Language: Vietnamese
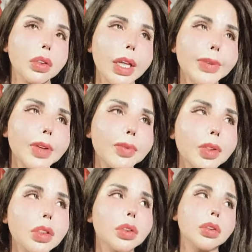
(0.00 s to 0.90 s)
em không
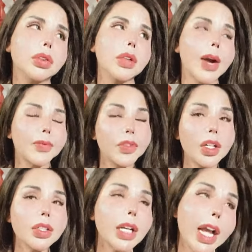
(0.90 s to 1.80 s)
có được học
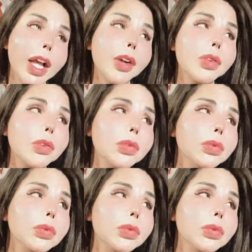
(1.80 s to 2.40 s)
vấn cao